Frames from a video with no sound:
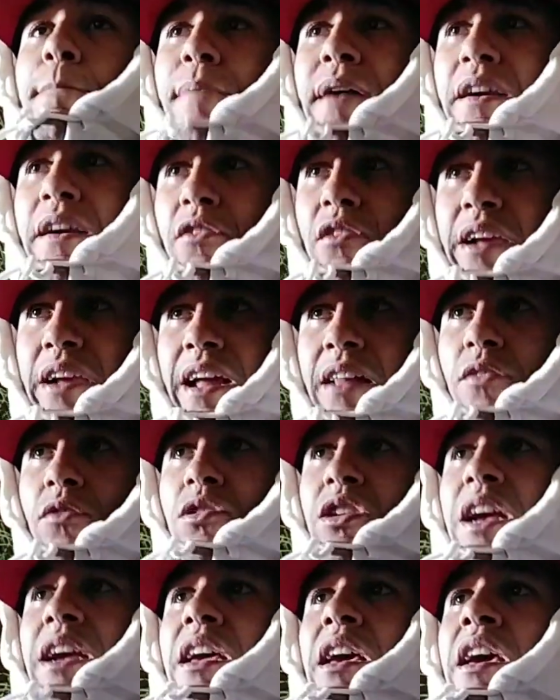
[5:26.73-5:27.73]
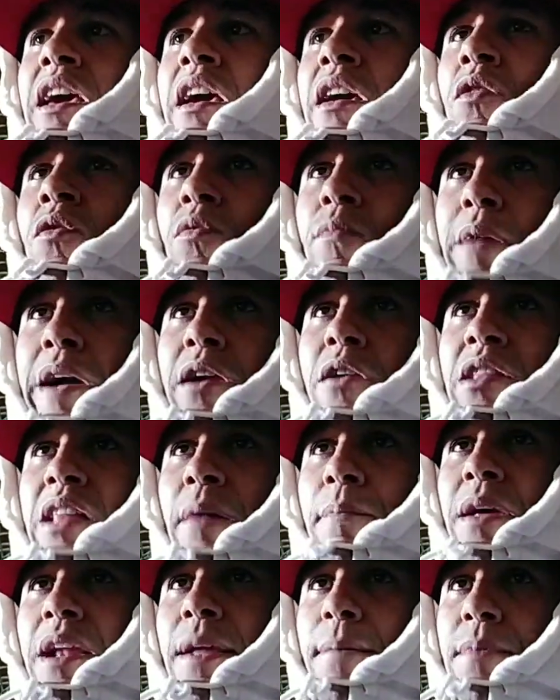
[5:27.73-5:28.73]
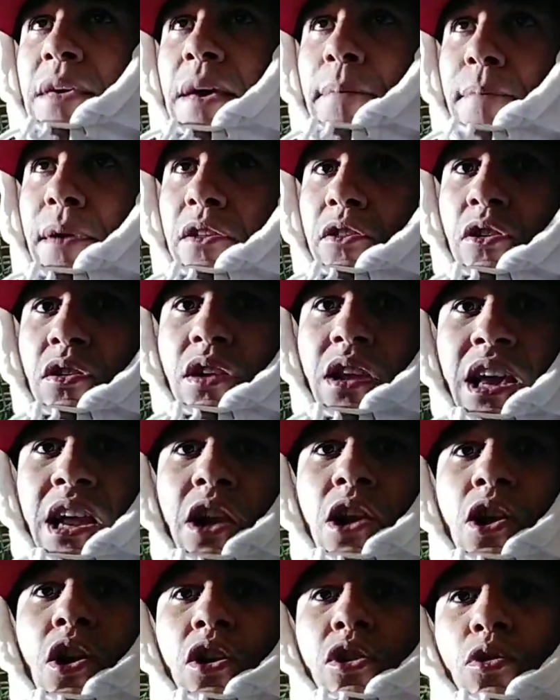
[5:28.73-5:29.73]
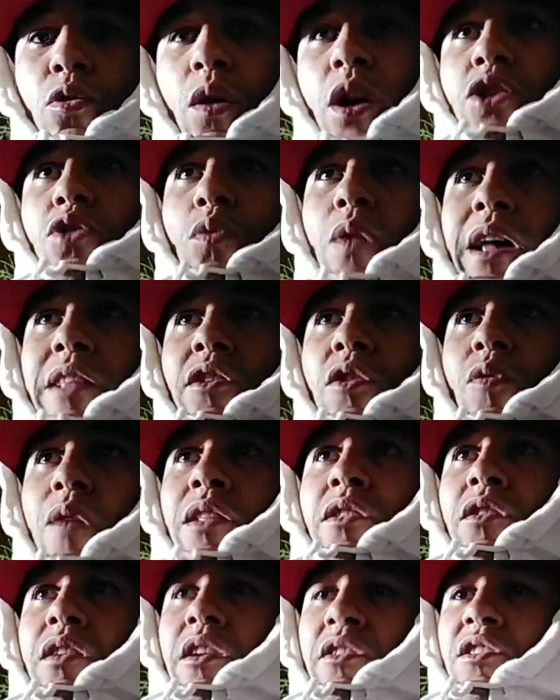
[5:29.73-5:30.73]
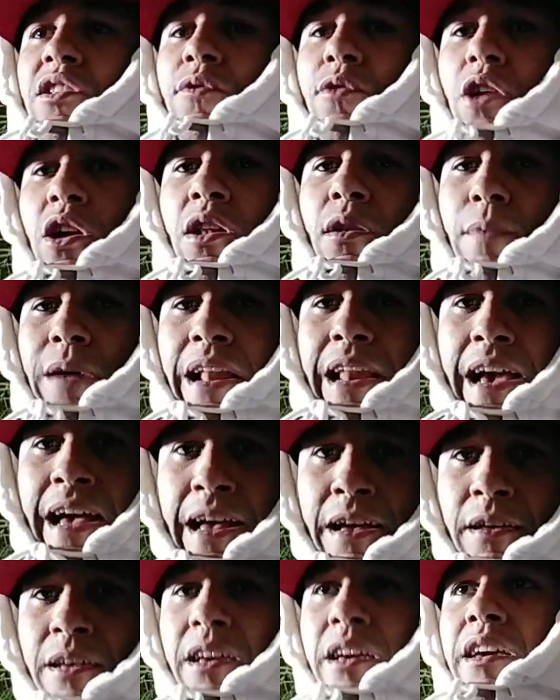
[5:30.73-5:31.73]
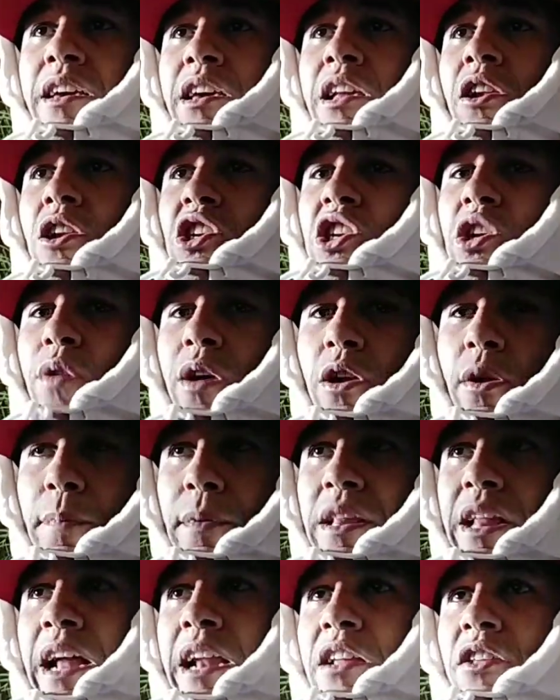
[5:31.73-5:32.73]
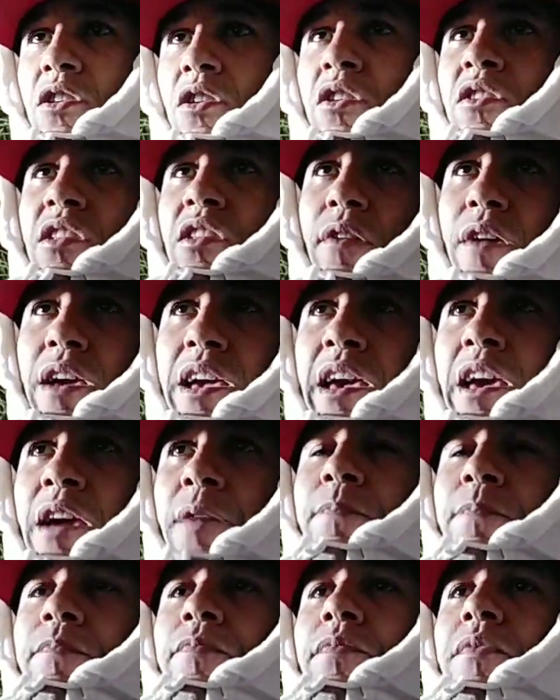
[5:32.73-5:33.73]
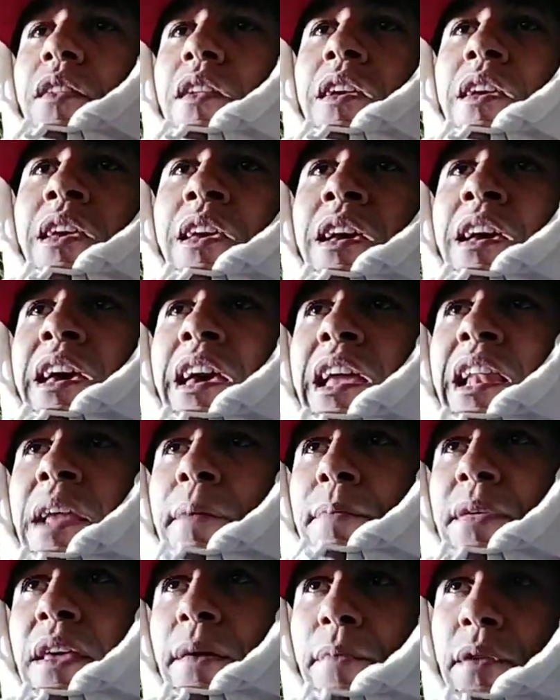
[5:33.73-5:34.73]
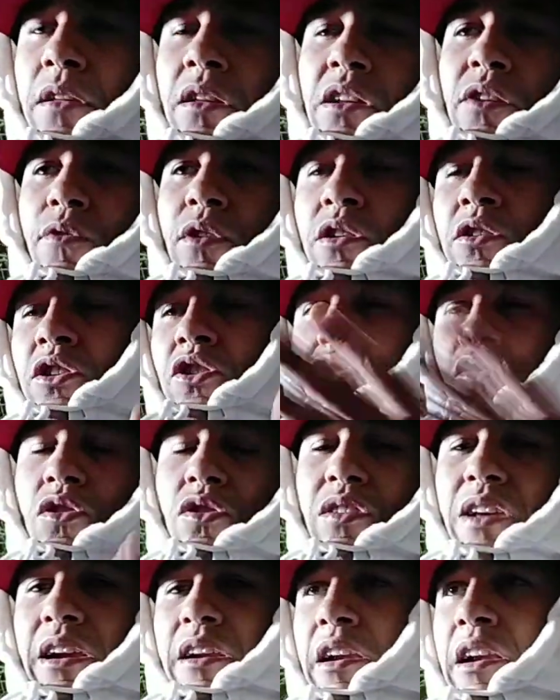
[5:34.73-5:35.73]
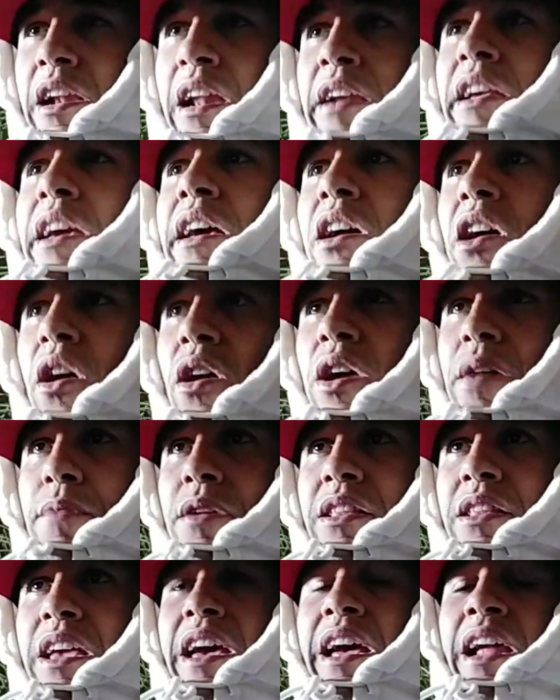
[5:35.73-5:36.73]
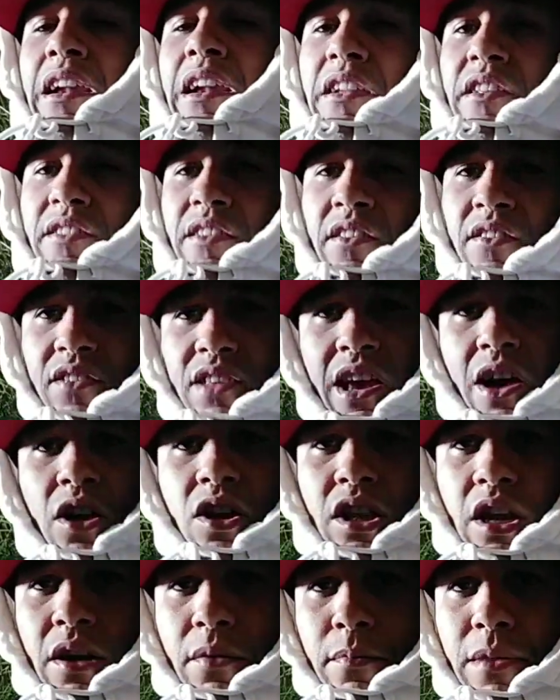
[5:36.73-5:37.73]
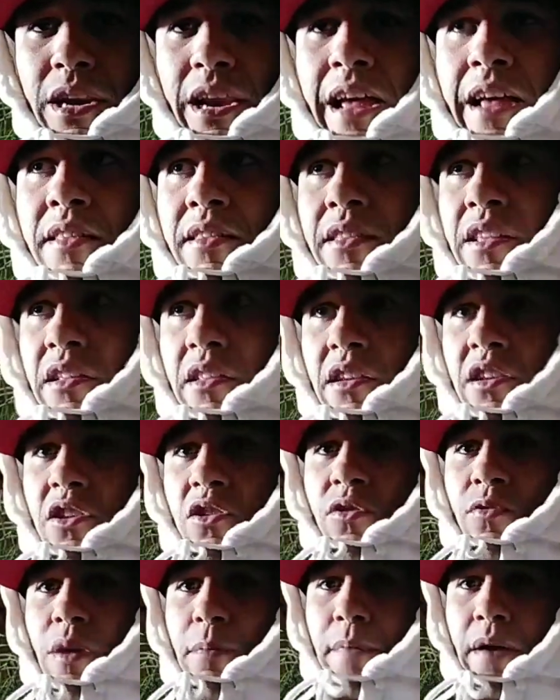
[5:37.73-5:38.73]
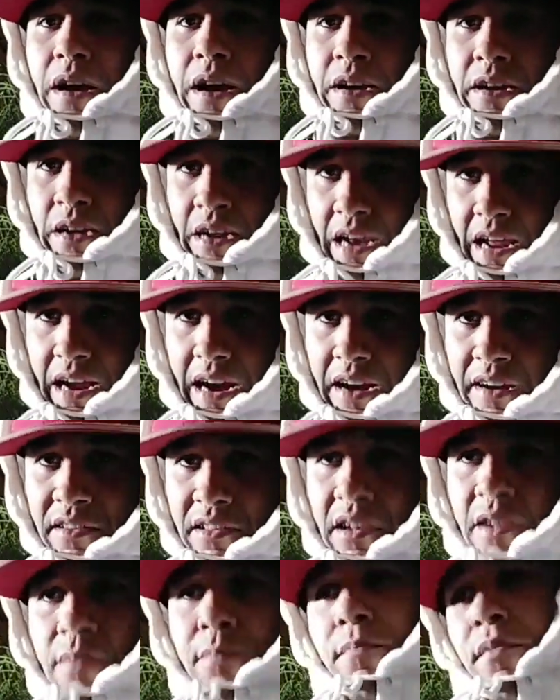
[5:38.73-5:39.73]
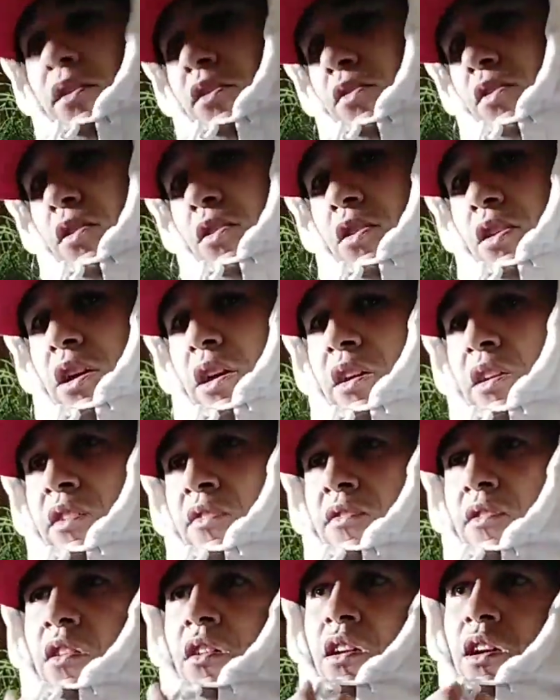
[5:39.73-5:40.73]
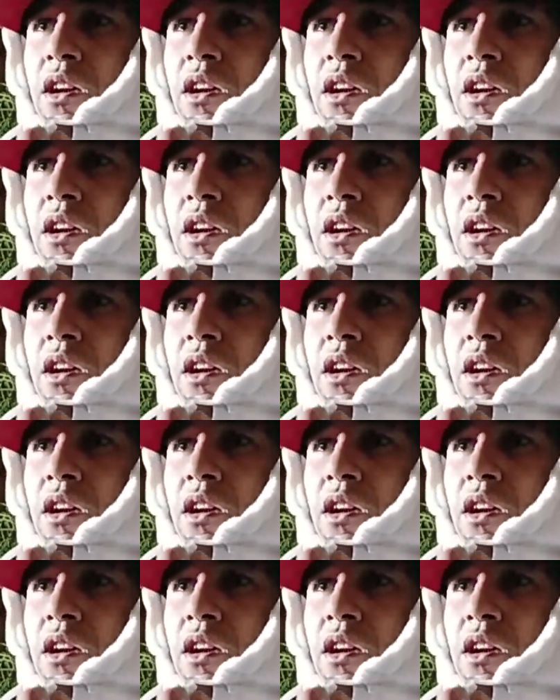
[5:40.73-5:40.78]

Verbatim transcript: perdonando, ya que Gumaro también le pide perdón y lo estuvo ayudando cuando recibió el balá y lo llevó al hospital y todo, se ve que eh, le pide perdón y bueno, ellos se arreglan. Obviamente el licenciado termina detenido y va a pagar en la cárcel por todo lo que hizo.